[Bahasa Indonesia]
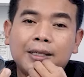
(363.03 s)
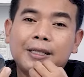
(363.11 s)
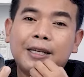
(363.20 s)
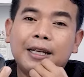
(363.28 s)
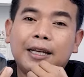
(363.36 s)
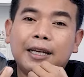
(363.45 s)

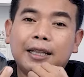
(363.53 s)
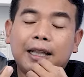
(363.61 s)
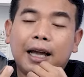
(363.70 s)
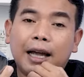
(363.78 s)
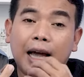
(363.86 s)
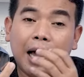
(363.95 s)

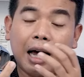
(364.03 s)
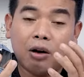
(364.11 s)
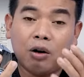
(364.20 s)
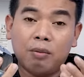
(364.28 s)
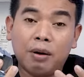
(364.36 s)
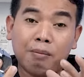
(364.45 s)
sedikit
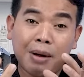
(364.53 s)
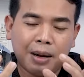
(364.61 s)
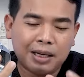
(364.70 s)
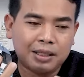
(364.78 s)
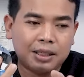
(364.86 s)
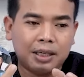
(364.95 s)
aroma
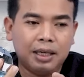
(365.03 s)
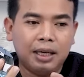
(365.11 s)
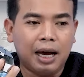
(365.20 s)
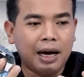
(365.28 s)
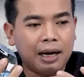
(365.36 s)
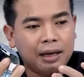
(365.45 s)
maski
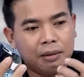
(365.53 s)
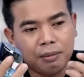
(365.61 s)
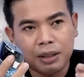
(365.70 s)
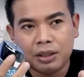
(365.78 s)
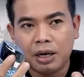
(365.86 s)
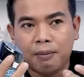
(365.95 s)
yang
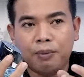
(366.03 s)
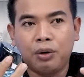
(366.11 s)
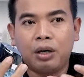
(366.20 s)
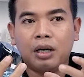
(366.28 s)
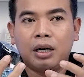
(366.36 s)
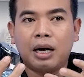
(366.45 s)

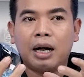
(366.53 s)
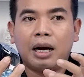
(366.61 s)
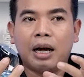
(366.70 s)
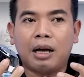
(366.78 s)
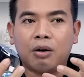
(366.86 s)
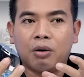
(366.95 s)
bercampur dengan
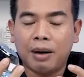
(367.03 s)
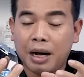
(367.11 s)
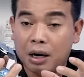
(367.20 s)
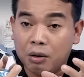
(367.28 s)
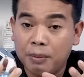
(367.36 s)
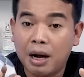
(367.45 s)

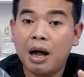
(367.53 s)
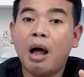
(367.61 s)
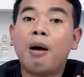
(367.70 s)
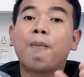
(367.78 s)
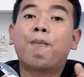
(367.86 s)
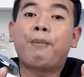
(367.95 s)
aroma-aroma
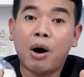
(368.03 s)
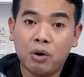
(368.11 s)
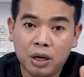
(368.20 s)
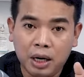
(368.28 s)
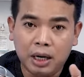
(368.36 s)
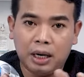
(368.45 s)

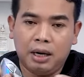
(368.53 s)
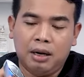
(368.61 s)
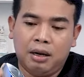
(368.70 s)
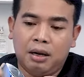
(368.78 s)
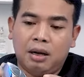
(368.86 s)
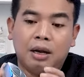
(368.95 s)
powdery
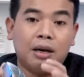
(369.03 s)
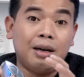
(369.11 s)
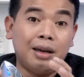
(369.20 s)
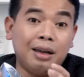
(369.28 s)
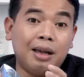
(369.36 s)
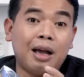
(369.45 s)

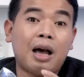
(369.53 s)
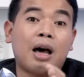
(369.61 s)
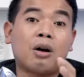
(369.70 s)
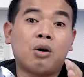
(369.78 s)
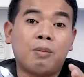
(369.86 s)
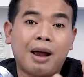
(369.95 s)
di
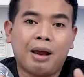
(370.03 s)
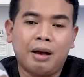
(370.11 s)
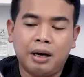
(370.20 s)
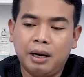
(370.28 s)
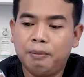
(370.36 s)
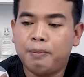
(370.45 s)
aroma
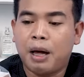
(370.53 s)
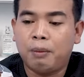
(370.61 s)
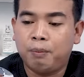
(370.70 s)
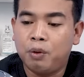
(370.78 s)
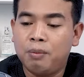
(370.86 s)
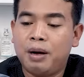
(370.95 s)
ending
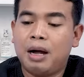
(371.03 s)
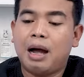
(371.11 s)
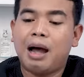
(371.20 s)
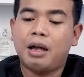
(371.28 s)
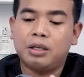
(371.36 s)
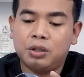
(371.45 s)
parfum
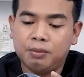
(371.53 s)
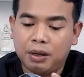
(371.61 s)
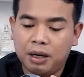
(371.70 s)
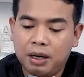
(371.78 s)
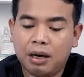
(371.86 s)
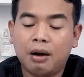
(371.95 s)

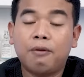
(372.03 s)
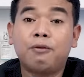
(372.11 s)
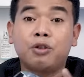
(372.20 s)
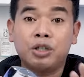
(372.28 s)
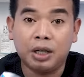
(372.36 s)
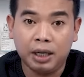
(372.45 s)
Iceberg
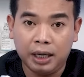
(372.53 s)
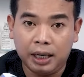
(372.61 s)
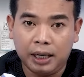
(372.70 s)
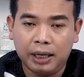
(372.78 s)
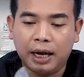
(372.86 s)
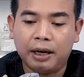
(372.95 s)
fusion
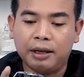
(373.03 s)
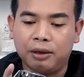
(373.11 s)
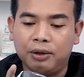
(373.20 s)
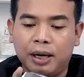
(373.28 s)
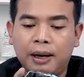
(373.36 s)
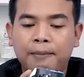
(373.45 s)
ini kayak
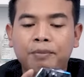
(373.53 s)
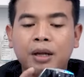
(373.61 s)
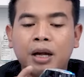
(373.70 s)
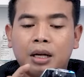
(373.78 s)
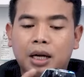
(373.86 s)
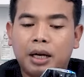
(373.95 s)
gitu ya.
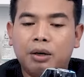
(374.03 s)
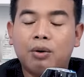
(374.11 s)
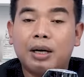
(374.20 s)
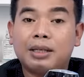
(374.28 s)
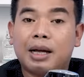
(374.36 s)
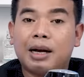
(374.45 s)
Jadi
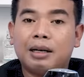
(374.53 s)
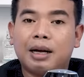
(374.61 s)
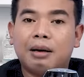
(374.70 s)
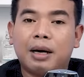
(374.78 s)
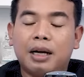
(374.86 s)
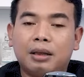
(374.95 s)
gua
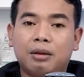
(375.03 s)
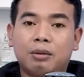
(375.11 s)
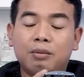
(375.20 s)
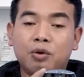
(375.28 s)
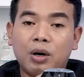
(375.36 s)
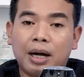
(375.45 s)
sarankan banget
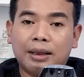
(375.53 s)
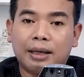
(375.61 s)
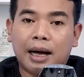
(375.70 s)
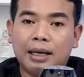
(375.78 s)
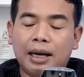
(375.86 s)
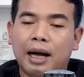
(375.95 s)
buat
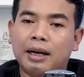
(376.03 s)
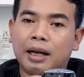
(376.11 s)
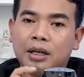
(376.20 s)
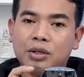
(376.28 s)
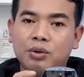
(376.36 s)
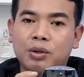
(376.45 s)
kalian
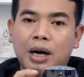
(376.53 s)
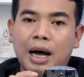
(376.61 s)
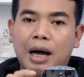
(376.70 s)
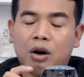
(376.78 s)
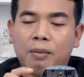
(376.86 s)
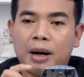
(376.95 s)
yang suka
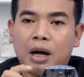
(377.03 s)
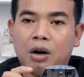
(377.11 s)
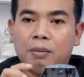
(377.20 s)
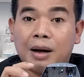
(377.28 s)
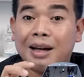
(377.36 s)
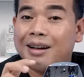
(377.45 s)

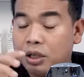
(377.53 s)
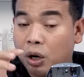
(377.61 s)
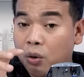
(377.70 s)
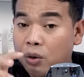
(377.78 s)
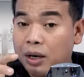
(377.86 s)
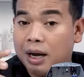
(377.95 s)
aroma-aroma
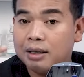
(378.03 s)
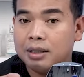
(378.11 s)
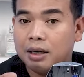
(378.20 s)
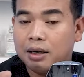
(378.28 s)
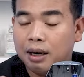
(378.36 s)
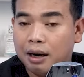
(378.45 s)
jeruk yang
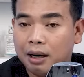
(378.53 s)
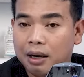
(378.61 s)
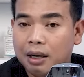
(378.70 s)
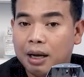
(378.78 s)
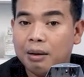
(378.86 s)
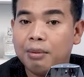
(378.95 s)
seger
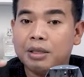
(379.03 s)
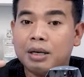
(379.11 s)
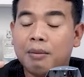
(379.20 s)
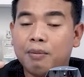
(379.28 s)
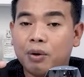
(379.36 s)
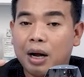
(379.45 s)
yang
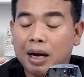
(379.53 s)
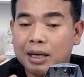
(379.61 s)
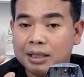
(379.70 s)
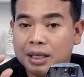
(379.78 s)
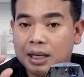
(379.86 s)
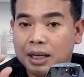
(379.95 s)
bercampur
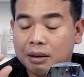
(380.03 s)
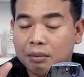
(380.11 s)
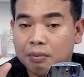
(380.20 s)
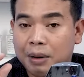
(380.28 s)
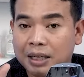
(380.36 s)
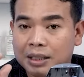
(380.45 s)
ada sedikit
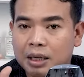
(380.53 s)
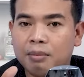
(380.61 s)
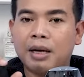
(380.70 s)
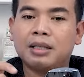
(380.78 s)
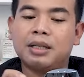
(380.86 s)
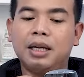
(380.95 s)

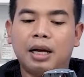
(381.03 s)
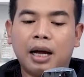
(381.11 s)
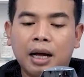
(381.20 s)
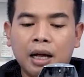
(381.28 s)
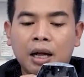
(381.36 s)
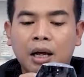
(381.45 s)

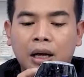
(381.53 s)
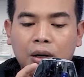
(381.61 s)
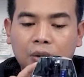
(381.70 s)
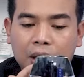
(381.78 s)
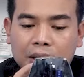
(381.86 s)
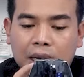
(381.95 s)
maski-maskinya.
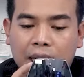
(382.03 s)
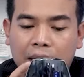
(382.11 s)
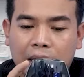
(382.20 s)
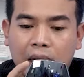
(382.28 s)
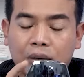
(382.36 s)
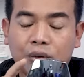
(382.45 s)
Gua
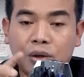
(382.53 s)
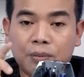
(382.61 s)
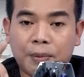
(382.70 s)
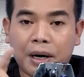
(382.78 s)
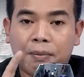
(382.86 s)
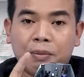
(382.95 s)
sarankan untuk
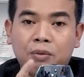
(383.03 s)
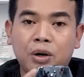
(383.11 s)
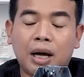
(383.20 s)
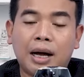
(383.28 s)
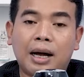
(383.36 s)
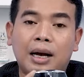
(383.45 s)
para
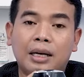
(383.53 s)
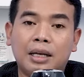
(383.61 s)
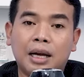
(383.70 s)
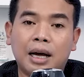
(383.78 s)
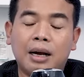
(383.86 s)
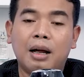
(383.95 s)
pemula
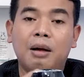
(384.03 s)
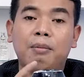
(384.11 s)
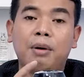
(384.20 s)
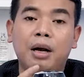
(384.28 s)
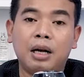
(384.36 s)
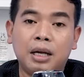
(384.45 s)
kalian
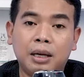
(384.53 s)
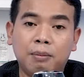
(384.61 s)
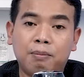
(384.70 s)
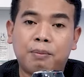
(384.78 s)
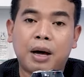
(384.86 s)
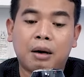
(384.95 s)
beli
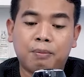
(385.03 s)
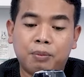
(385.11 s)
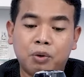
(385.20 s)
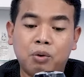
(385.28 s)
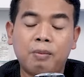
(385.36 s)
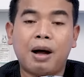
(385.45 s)

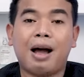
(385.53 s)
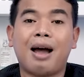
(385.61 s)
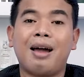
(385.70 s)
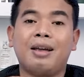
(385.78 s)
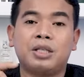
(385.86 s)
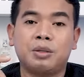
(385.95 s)
parfum
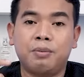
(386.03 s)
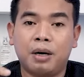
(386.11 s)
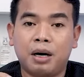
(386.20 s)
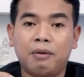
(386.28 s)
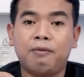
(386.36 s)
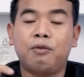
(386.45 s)

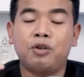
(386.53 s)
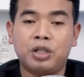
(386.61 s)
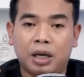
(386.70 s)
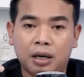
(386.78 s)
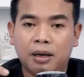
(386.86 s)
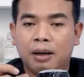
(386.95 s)
Iceberg
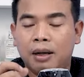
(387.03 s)
Fusion.